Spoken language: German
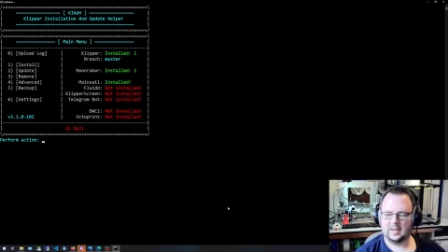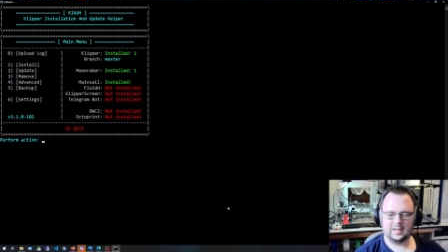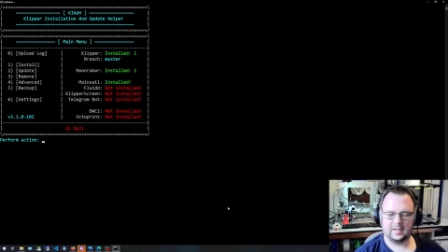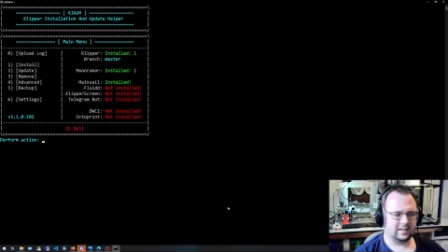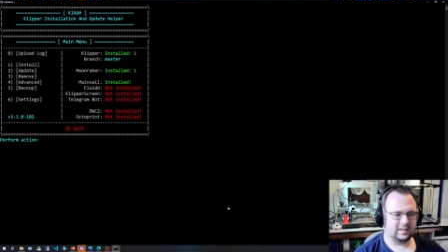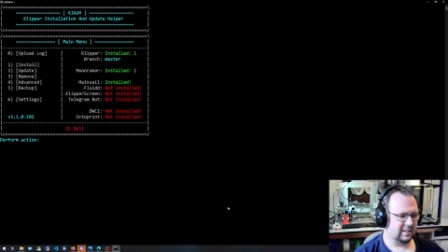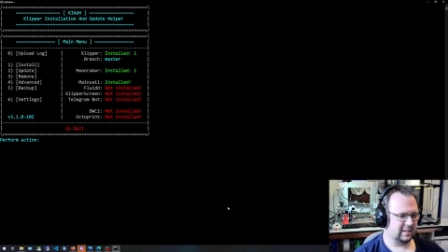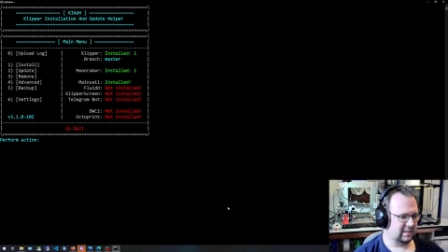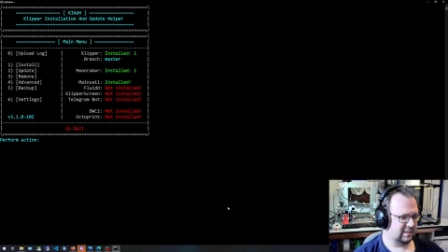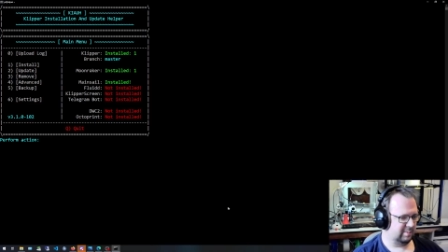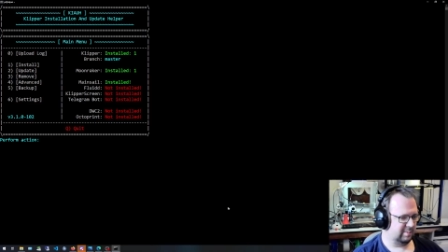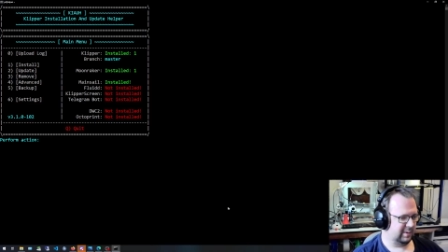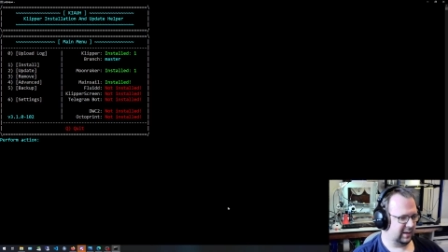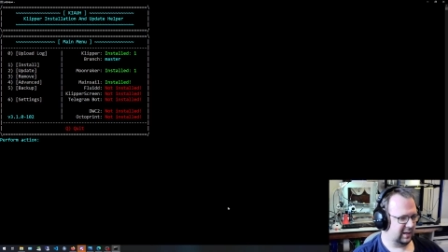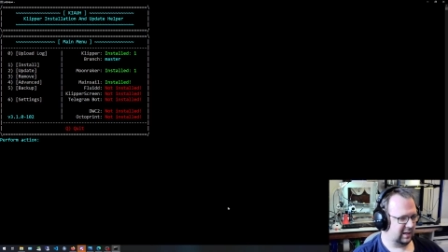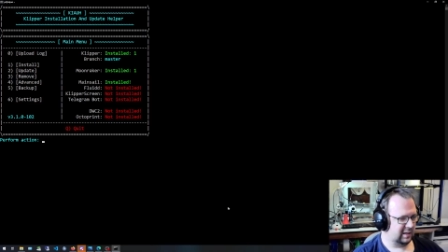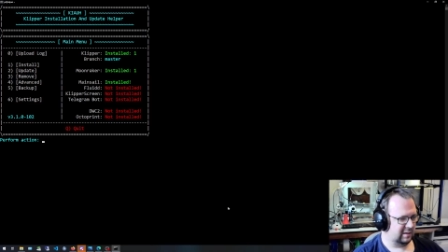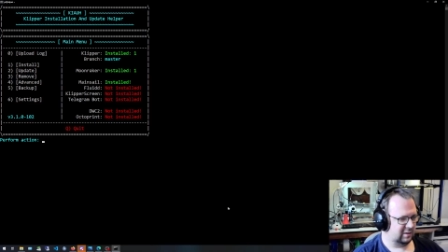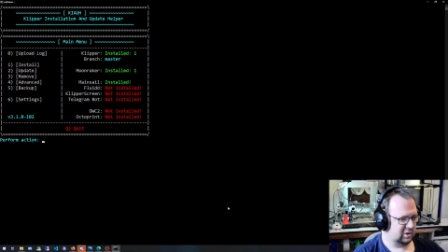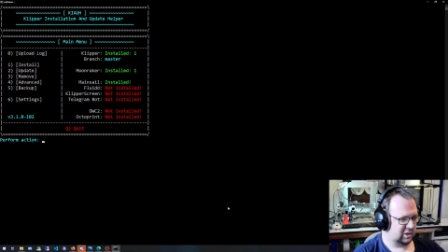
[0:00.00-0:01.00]

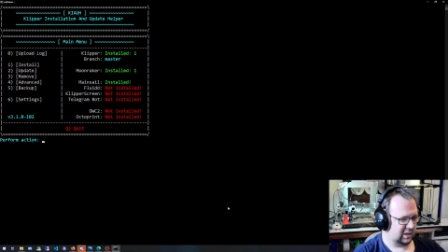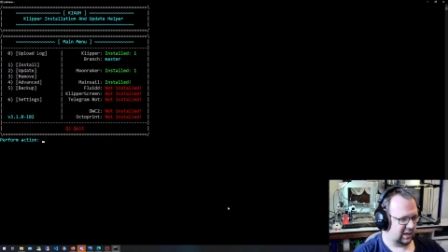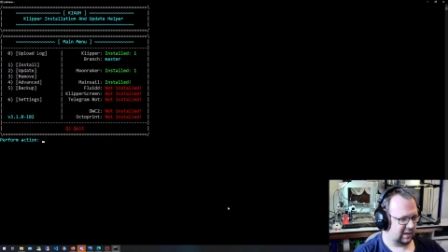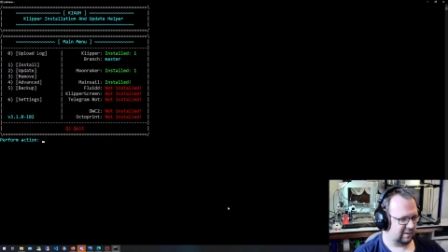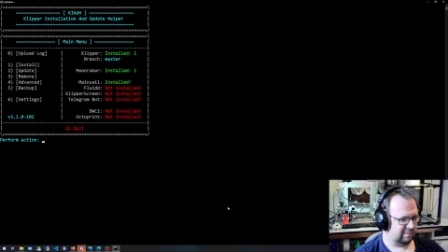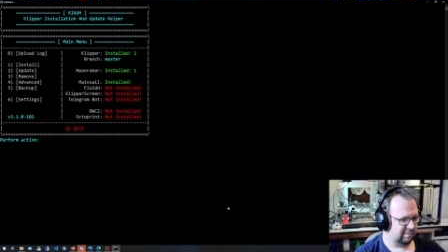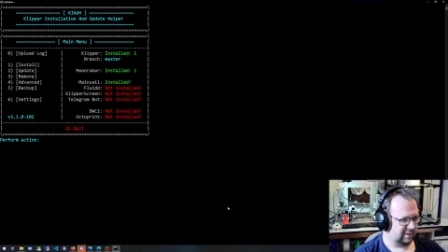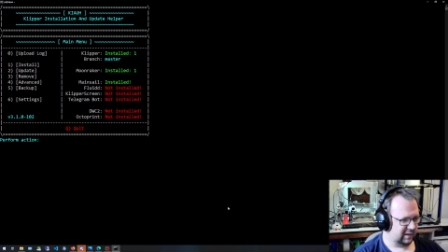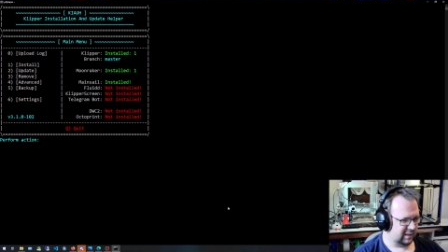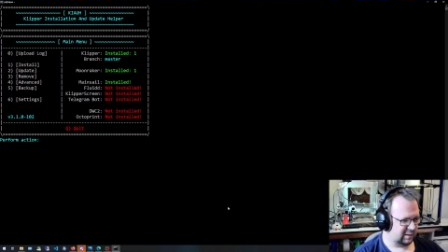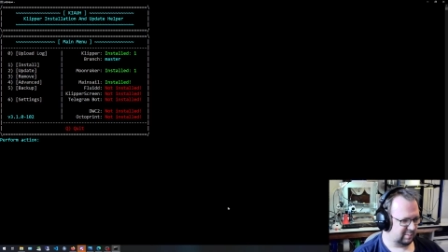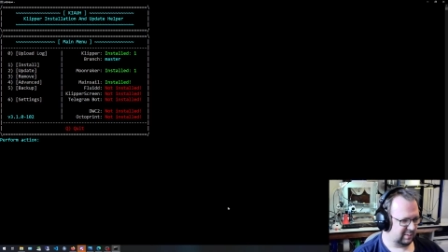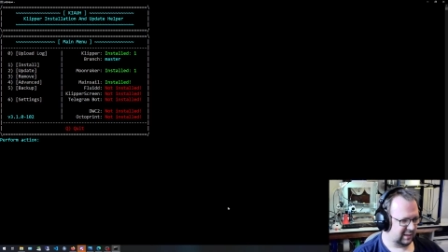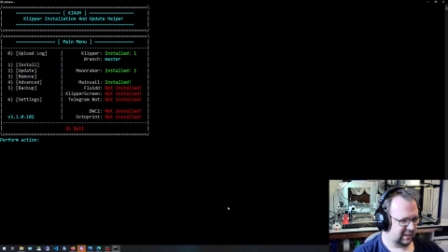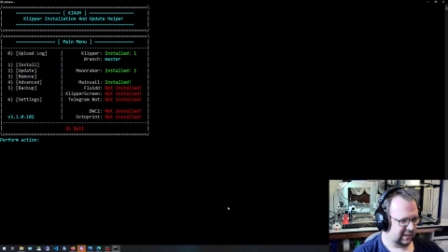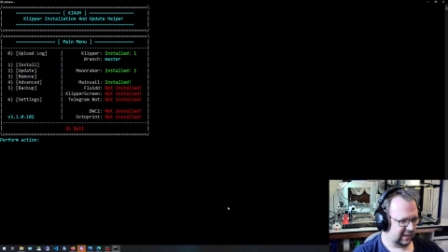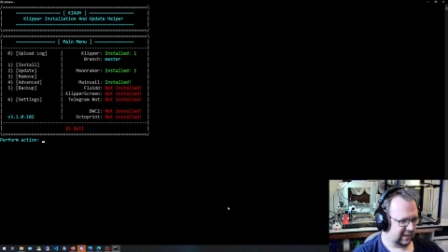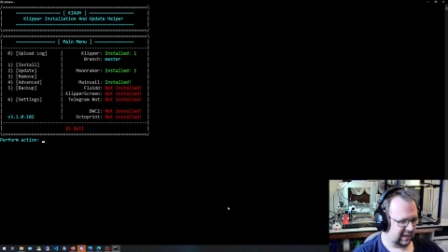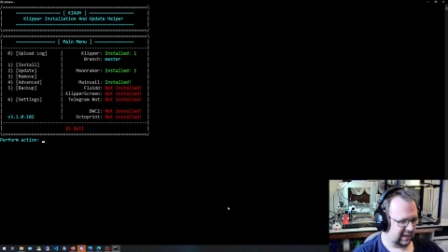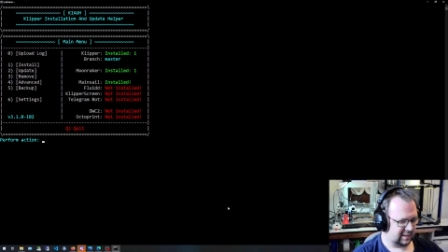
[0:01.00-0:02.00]
Deswegen starten wir jetzt mal
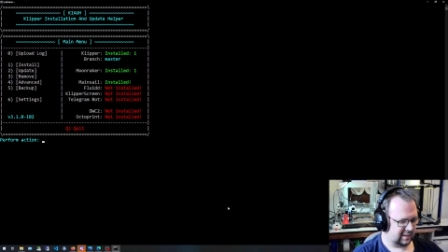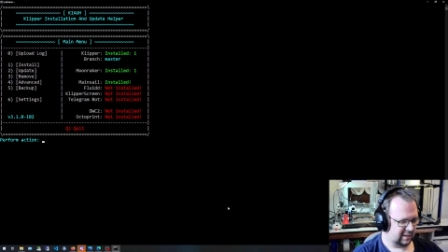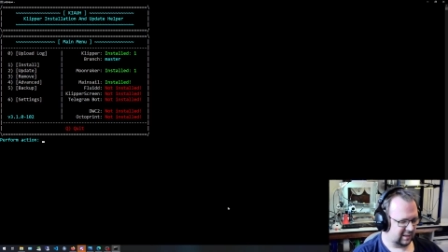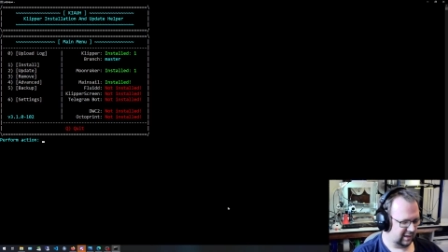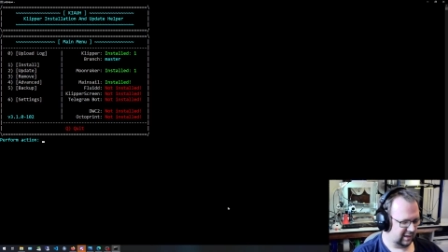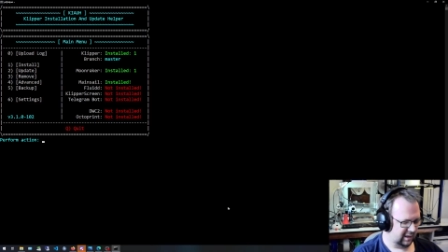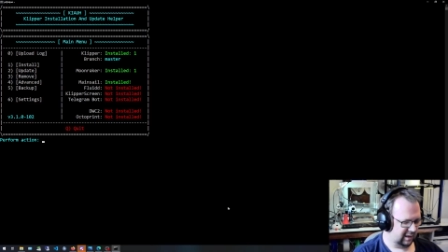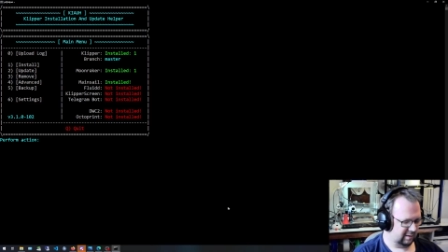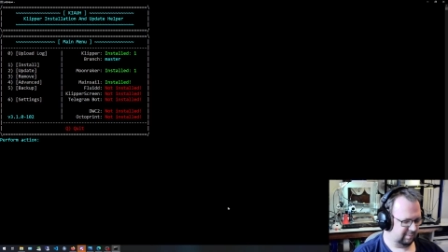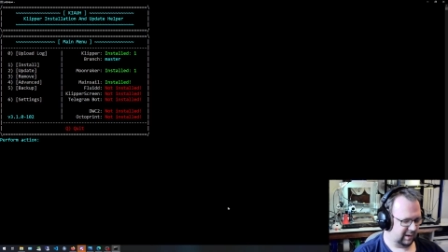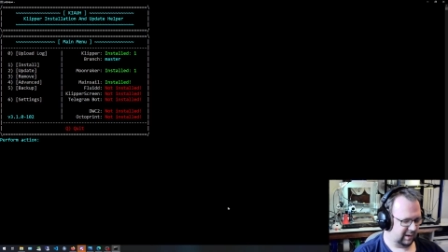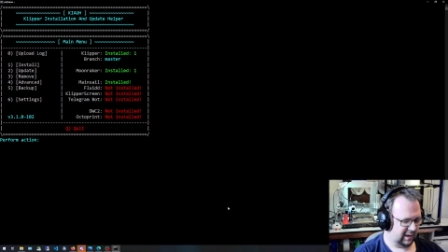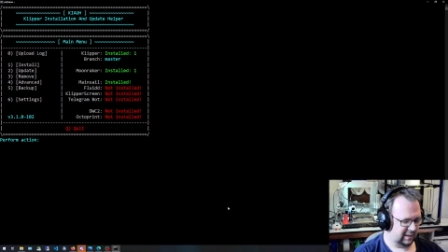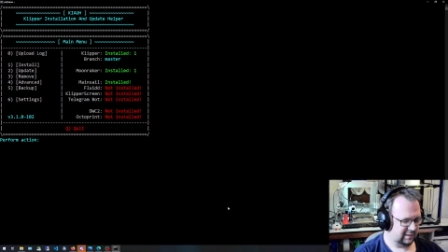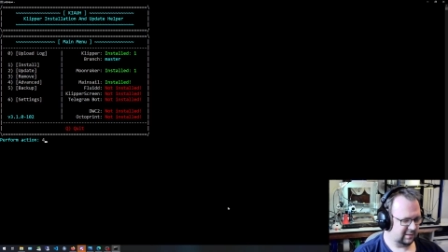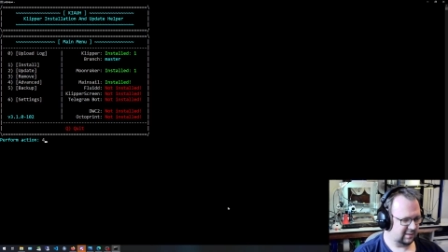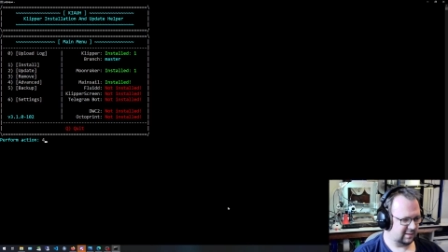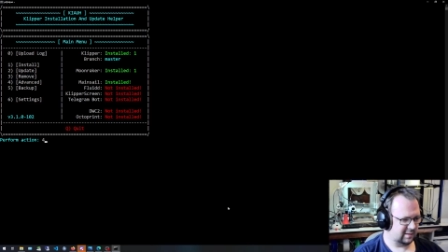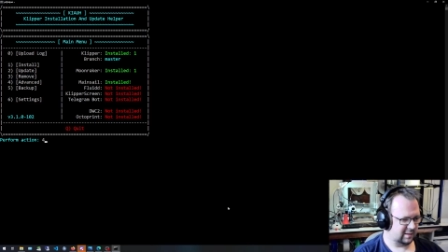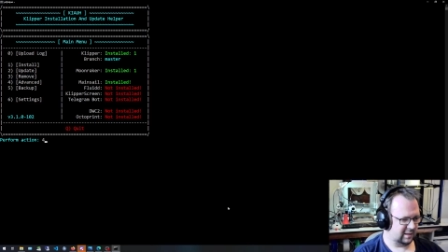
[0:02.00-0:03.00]
direkt in
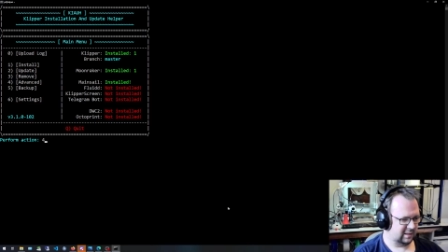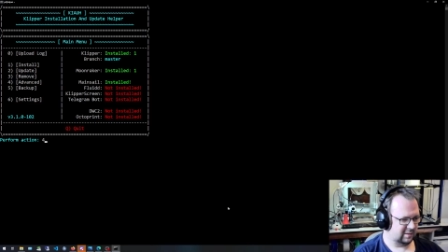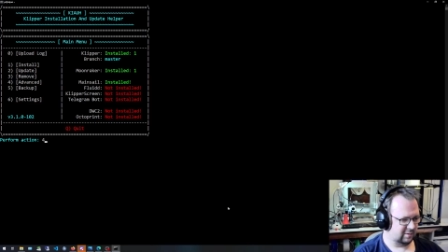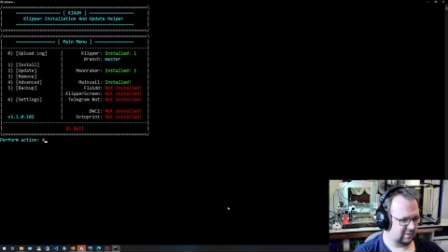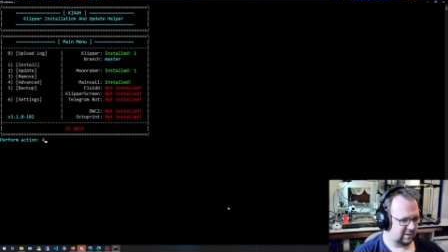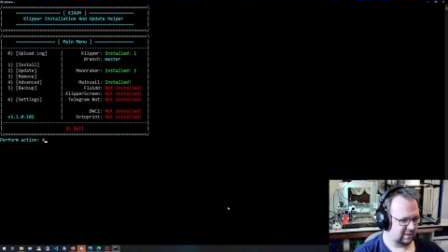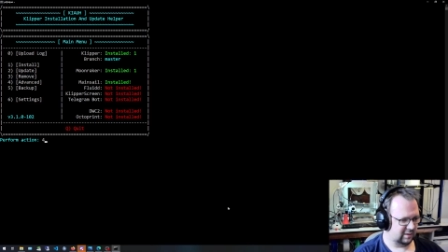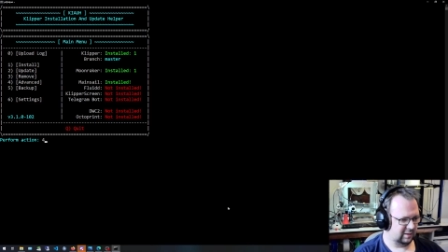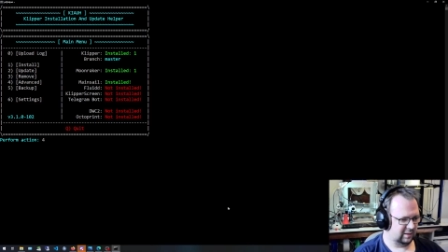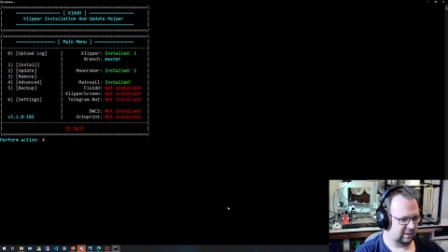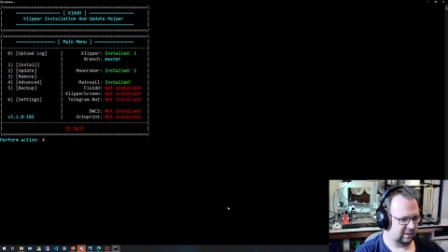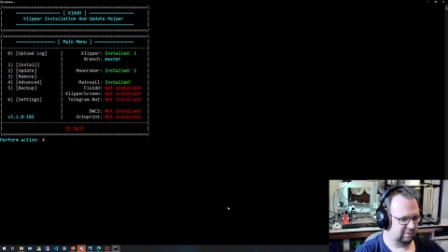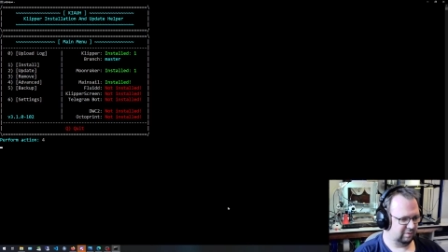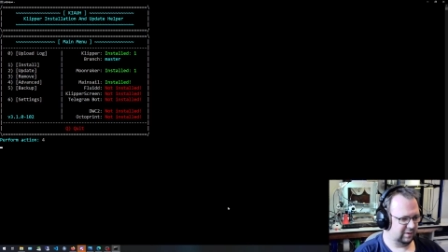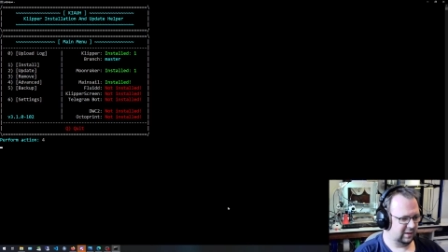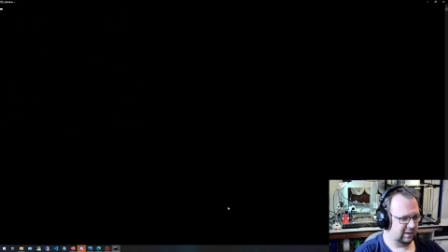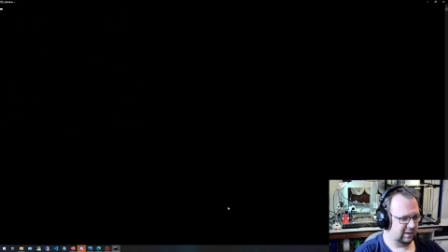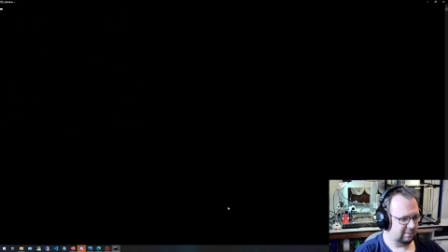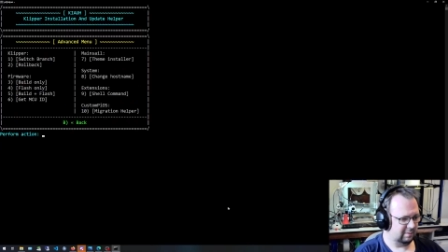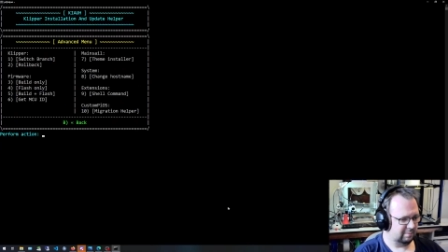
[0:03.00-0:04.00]
Advanced, also die, die
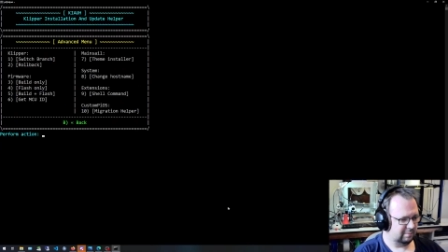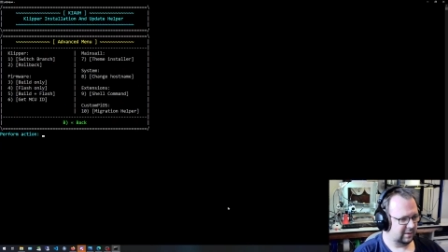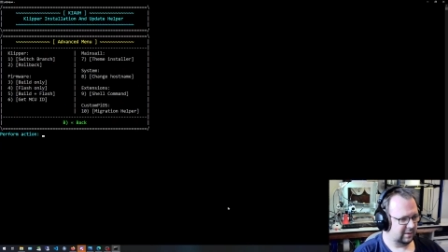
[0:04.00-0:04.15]
4,